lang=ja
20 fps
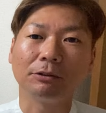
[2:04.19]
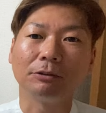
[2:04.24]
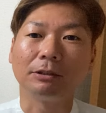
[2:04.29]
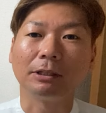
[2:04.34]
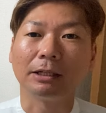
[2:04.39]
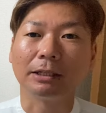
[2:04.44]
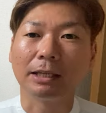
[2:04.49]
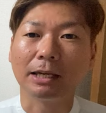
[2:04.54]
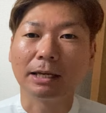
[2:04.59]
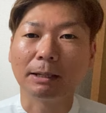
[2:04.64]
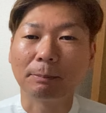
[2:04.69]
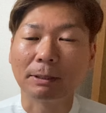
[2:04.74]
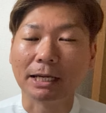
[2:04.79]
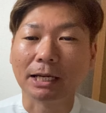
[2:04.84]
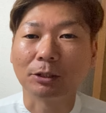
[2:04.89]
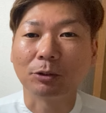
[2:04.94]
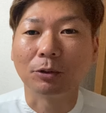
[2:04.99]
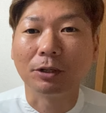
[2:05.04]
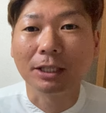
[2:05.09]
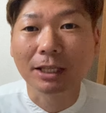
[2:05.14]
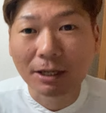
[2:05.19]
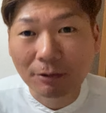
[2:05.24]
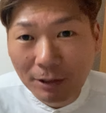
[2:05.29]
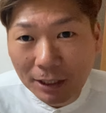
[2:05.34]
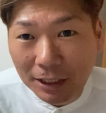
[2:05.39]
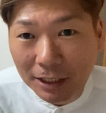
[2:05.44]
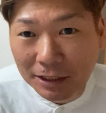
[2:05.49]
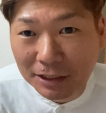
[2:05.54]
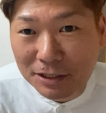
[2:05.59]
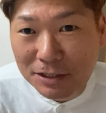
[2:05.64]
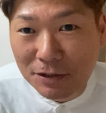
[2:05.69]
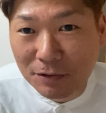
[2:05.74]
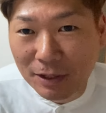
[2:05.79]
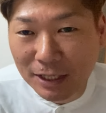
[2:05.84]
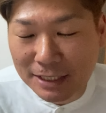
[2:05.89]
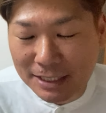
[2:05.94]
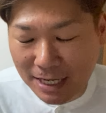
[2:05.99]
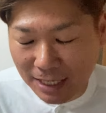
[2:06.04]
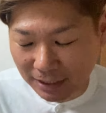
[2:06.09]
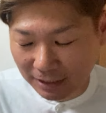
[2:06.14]
て言ったらね、やっぱ雇えないわけなんですよ
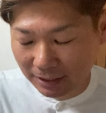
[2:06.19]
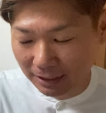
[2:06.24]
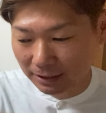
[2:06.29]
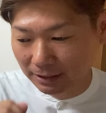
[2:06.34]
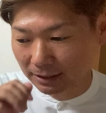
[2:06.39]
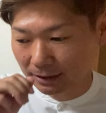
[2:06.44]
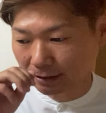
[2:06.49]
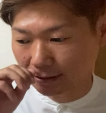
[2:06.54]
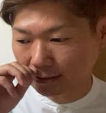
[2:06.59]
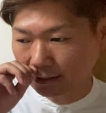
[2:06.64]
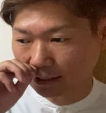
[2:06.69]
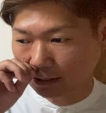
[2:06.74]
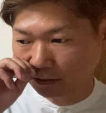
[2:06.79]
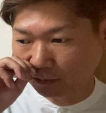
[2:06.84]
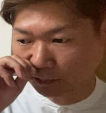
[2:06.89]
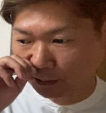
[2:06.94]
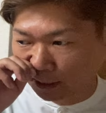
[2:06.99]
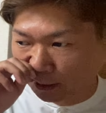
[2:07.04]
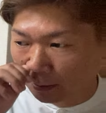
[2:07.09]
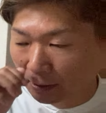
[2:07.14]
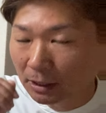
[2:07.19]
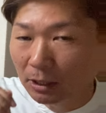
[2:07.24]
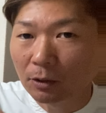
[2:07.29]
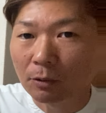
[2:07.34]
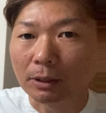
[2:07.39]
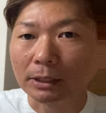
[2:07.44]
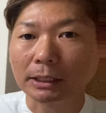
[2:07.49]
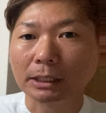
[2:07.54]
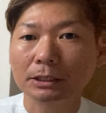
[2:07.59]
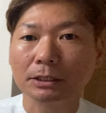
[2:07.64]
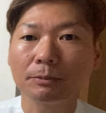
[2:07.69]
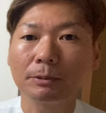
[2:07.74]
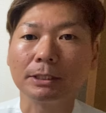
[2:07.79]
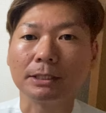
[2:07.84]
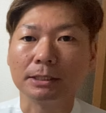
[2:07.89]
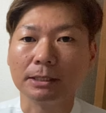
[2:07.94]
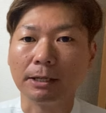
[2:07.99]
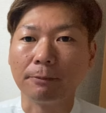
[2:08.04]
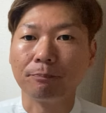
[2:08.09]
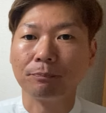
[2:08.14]
ね。残念なんですけれどもね。私も
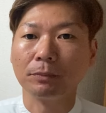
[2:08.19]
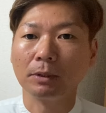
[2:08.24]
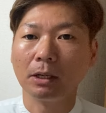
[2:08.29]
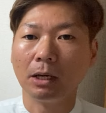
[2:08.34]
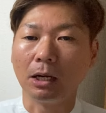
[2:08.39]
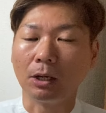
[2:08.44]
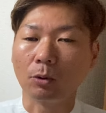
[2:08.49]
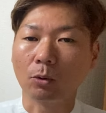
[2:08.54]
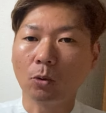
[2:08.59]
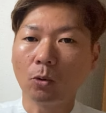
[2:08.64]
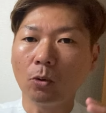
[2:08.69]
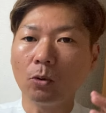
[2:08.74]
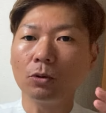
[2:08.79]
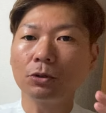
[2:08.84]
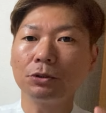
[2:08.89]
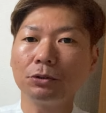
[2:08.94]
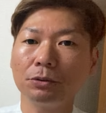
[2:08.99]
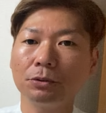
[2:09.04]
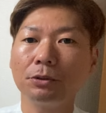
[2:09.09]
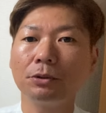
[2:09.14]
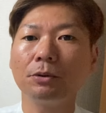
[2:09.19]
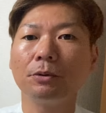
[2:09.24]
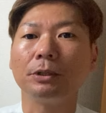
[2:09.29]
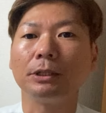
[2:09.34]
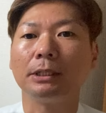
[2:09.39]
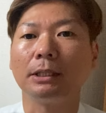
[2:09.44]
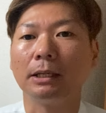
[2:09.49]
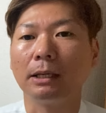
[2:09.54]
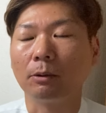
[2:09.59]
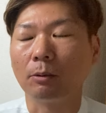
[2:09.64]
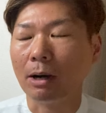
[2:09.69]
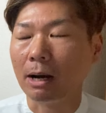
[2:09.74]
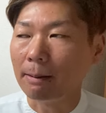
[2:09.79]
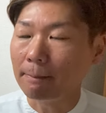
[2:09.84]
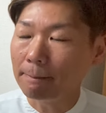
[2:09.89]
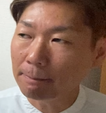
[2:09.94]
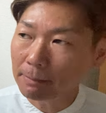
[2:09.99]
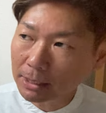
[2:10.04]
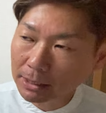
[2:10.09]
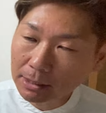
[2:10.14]
ですね、あの、高級料理ってね、こうあ
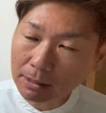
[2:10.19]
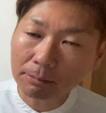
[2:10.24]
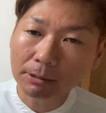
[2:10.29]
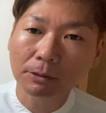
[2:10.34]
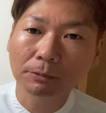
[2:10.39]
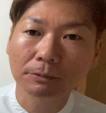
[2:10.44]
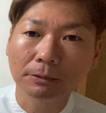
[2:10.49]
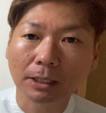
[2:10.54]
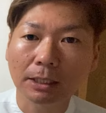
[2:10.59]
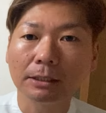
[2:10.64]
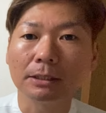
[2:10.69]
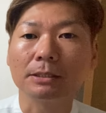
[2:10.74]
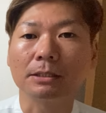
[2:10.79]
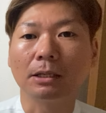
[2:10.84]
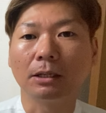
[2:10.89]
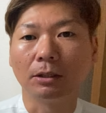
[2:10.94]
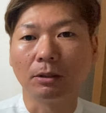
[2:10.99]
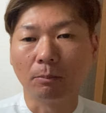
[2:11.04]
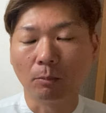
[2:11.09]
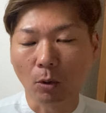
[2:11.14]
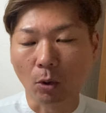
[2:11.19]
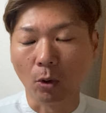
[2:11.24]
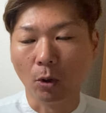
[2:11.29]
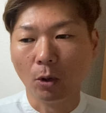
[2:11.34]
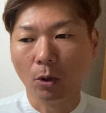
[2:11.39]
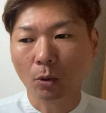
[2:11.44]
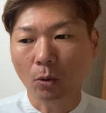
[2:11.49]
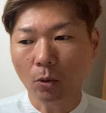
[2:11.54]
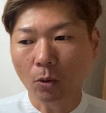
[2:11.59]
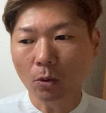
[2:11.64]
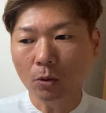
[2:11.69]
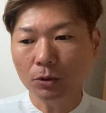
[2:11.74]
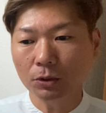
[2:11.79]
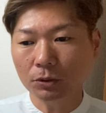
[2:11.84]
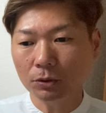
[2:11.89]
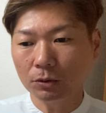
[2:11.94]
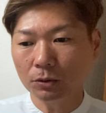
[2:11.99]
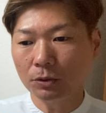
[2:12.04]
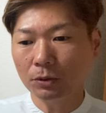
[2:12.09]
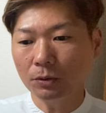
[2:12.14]
んまり食べたことないんですけれども、高
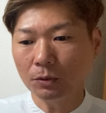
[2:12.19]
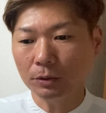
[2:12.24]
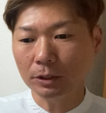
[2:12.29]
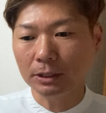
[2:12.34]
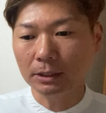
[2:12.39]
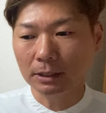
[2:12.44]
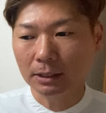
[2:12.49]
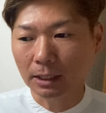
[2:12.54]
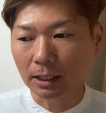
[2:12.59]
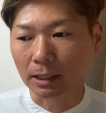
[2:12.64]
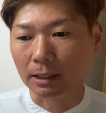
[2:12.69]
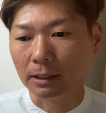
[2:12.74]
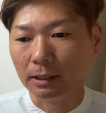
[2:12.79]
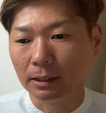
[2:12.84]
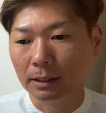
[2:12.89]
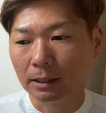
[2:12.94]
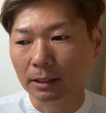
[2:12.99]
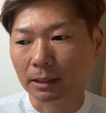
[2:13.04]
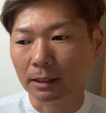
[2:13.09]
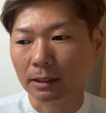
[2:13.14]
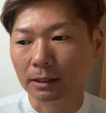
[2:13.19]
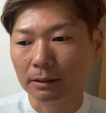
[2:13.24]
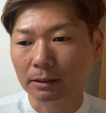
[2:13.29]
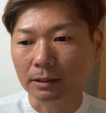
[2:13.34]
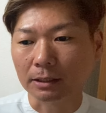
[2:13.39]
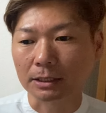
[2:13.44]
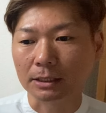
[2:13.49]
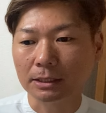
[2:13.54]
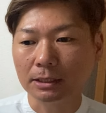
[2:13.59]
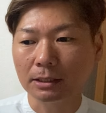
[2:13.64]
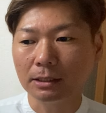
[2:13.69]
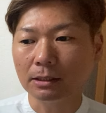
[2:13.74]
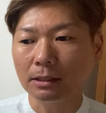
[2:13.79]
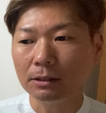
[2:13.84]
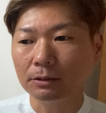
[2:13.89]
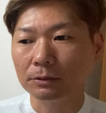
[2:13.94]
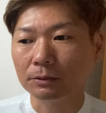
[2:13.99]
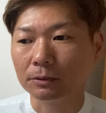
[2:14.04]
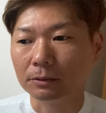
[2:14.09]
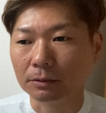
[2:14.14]
級料理って、えー、なんか仕入れ
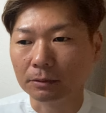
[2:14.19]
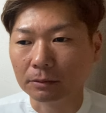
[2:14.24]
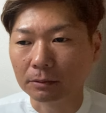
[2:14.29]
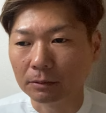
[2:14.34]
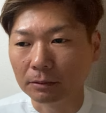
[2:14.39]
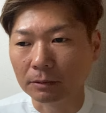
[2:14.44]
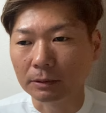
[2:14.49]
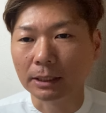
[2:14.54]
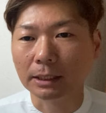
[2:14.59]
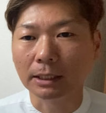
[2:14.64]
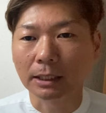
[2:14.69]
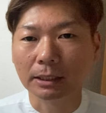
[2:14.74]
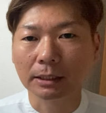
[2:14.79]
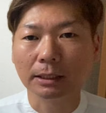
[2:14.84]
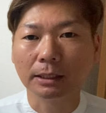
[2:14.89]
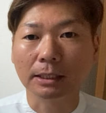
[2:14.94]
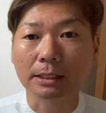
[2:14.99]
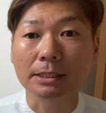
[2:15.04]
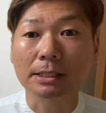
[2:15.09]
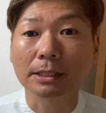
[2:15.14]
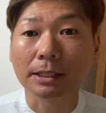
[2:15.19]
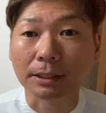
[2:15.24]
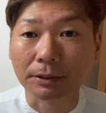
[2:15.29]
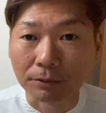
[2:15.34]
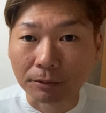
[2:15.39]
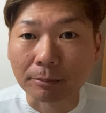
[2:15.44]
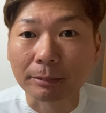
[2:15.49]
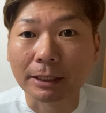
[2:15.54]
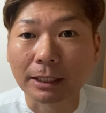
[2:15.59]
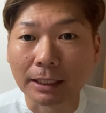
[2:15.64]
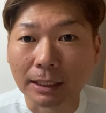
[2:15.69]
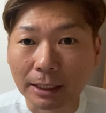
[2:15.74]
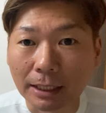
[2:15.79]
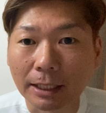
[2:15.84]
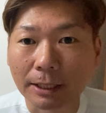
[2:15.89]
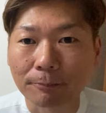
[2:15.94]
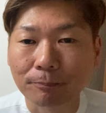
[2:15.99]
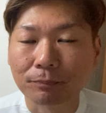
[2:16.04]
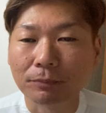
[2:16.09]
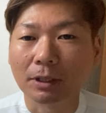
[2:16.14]
るのの値段で出せないのみたいな
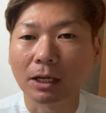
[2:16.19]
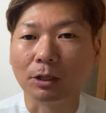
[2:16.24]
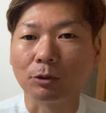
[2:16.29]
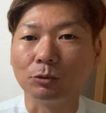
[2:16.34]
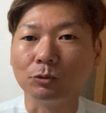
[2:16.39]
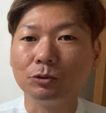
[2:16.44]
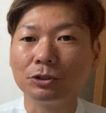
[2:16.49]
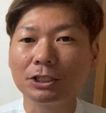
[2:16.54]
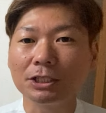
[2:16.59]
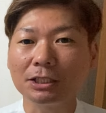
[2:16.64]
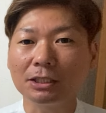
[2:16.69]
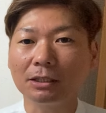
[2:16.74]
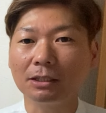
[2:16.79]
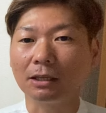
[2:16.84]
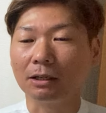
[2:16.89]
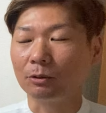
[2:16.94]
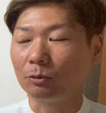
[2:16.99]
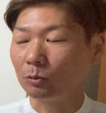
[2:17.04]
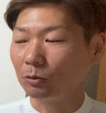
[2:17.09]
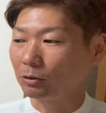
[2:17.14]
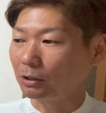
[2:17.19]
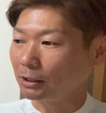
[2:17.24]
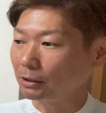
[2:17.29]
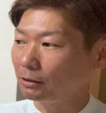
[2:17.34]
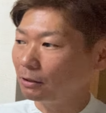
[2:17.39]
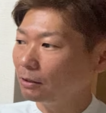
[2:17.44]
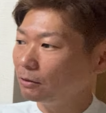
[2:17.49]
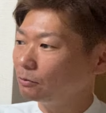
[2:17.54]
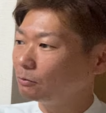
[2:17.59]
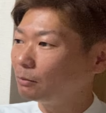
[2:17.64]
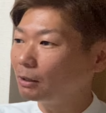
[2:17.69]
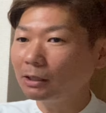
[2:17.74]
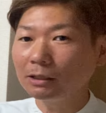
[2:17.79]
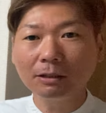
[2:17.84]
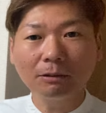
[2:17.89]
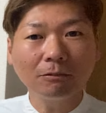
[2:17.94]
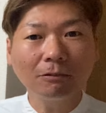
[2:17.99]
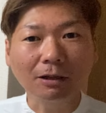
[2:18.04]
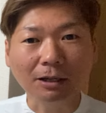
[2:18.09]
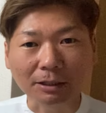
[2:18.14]
ね。あの、牛ってこの勝手に生まれ
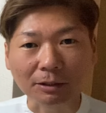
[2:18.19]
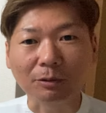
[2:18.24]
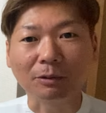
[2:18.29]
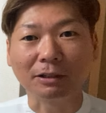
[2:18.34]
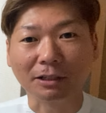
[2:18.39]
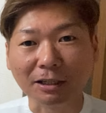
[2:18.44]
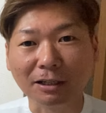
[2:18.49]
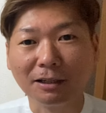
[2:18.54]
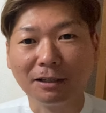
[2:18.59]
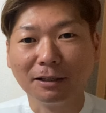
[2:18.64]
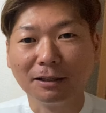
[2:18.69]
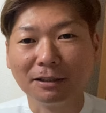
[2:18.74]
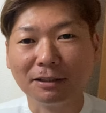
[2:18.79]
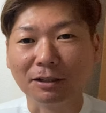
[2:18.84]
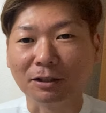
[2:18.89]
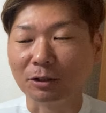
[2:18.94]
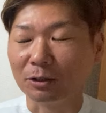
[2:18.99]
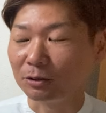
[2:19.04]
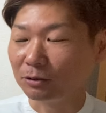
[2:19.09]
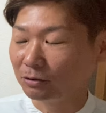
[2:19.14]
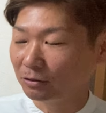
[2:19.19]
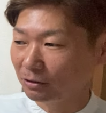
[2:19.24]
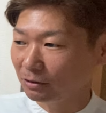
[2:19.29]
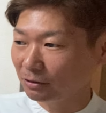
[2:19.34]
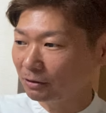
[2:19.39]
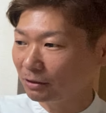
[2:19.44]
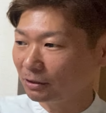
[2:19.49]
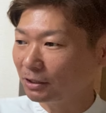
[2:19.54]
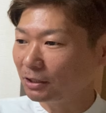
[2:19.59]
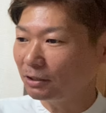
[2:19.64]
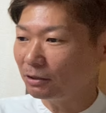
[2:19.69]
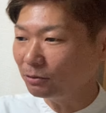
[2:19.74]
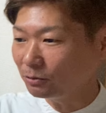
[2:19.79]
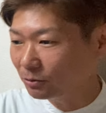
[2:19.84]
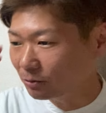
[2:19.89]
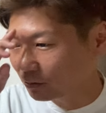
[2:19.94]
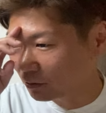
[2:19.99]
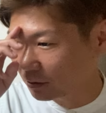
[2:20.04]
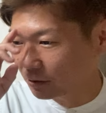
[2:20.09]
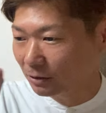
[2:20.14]
てこないとかね。なんか、切る
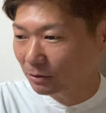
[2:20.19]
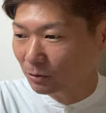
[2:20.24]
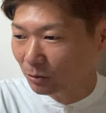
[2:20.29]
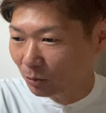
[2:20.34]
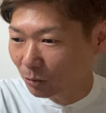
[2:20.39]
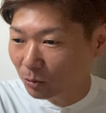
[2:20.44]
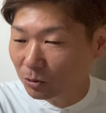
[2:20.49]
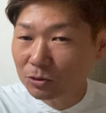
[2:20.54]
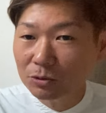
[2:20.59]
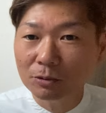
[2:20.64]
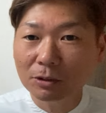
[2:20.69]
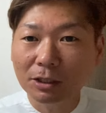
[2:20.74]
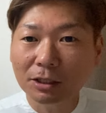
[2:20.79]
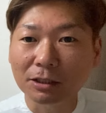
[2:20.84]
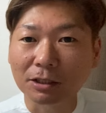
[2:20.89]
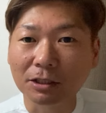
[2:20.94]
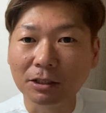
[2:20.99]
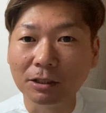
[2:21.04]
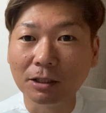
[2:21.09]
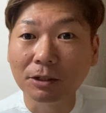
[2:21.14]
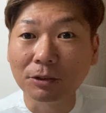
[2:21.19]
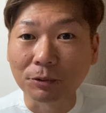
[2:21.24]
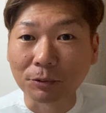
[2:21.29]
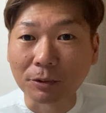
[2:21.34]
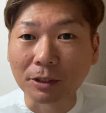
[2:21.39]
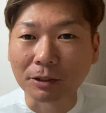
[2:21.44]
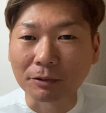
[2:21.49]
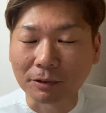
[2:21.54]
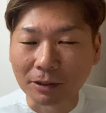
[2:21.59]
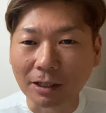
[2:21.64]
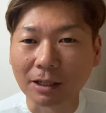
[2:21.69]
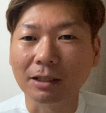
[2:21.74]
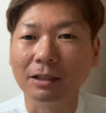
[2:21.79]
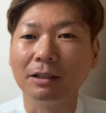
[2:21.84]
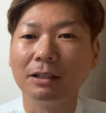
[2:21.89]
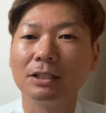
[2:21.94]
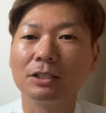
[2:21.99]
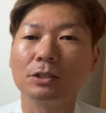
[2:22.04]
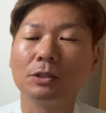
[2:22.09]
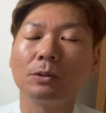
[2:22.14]
のってその包丁だけで切れるよねとね。
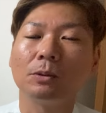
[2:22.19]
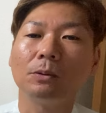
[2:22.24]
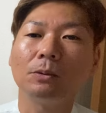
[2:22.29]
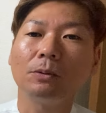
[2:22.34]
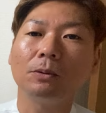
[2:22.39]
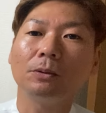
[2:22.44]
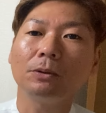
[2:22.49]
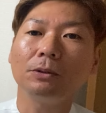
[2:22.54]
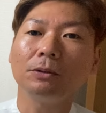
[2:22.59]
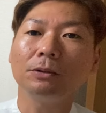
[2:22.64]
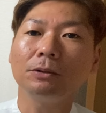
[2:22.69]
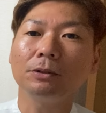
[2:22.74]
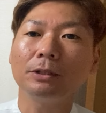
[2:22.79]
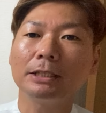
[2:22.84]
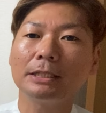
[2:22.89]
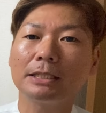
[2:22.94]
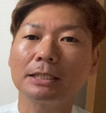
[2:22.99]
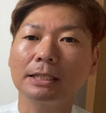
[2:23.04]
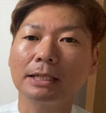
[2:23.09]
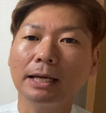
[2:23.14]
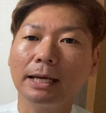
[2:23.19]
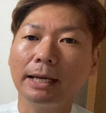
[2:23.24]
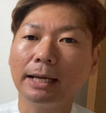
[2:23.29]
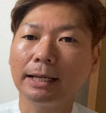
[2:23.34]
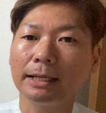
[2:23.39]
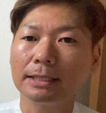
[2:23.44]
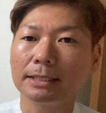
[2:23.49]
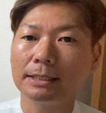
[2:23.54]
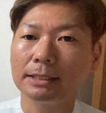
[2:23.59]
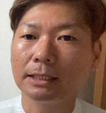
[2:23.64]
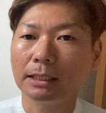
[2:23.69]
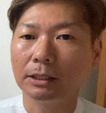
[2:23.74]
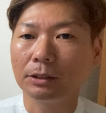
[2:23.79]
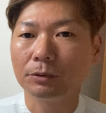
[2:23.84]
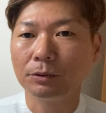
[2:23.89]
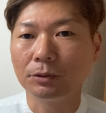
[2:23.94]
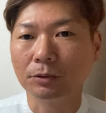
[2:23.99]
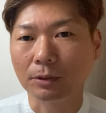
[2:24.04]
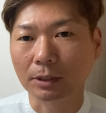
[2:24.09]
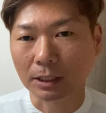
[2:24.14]
そういうのに近い話になって
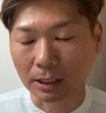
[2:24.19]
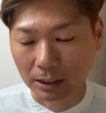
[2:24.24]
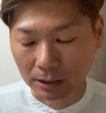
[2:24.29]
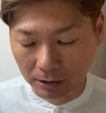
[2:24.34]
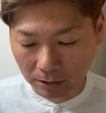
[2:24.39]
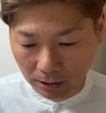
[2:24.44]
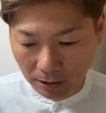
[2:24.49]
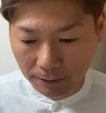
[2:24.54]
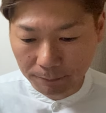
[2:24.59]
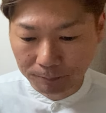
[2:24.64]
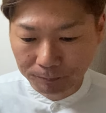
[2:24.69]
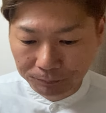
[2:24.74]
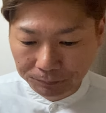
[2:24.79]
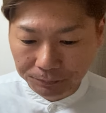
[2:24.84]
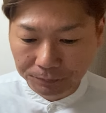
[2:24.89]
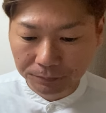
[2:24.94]
くるのかななんてね。